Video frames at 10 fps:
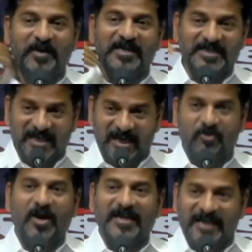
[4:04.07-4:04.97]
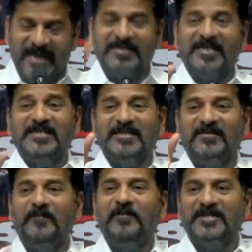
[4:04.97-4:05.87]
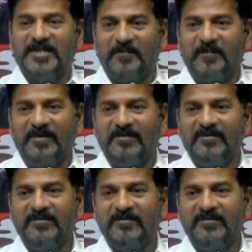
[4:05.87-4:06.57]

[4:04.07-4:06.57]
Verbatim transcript: బీసీలకు అన్యాయం చేసిందే బీజేపీ